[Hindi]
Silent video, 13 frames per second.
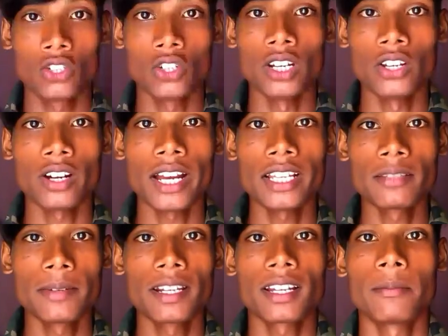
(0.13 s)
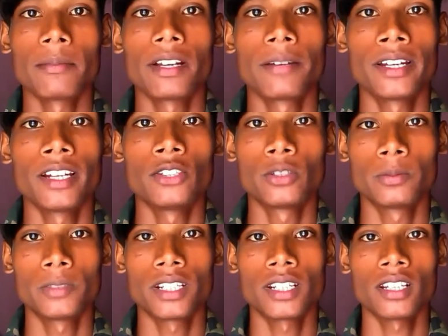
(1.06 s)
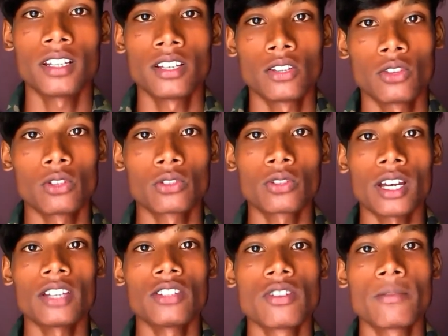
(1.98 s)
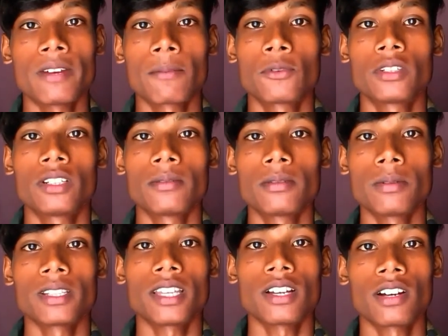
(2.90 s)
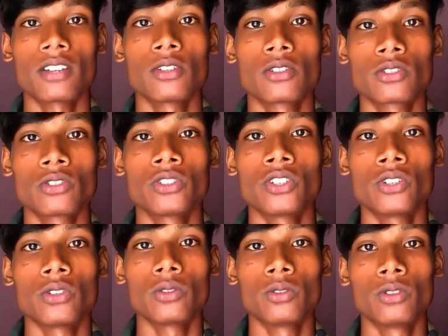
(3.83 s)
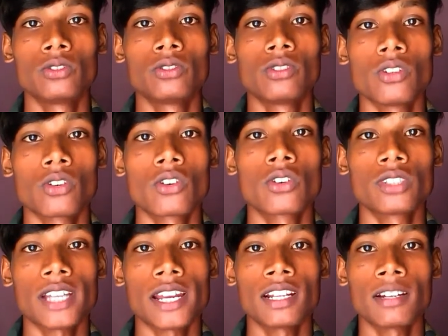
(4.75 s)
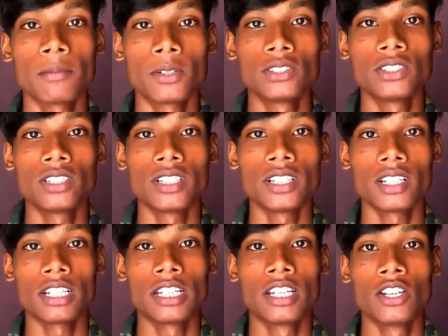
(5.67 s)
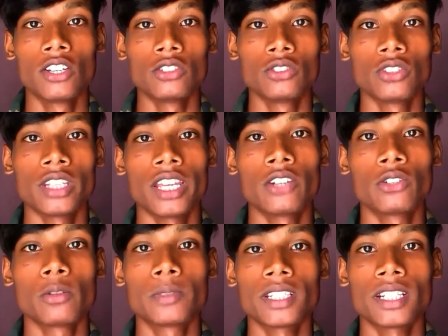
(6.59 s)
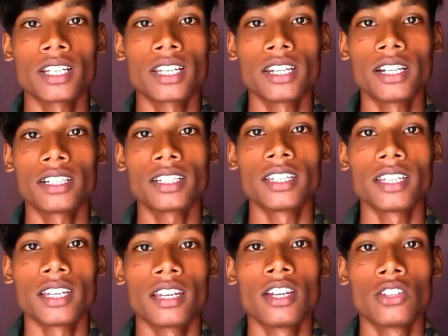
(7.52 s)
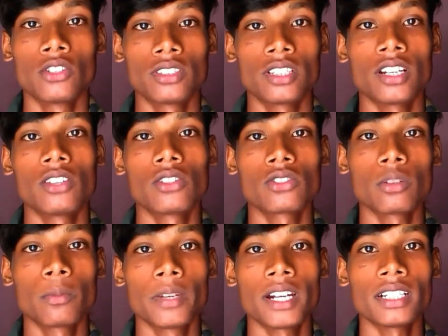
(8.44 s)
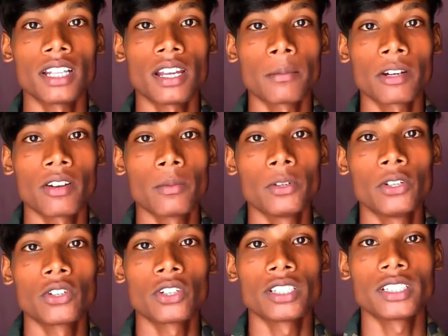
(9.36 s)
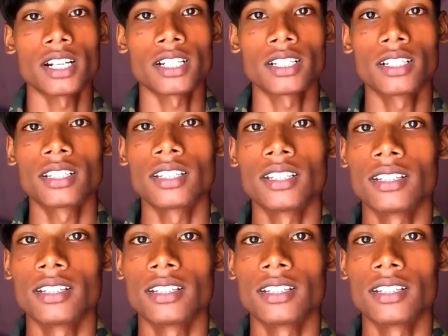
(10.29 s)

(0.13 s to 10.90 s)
सो हेलो गाइस वेलकम बैक माय यूट्यूब चैनल दोस्तों आज जो मैं आपको टिप्स बताऊंगा दोस्तों वो उन लोगों को जानना बहुत ज़रूरी है जो नए यूट्यूब चैनल क्रिएट किए हैं तो चलिए दोस्तों बिना टाइम का मैं वीडियो को स्टार्ट करते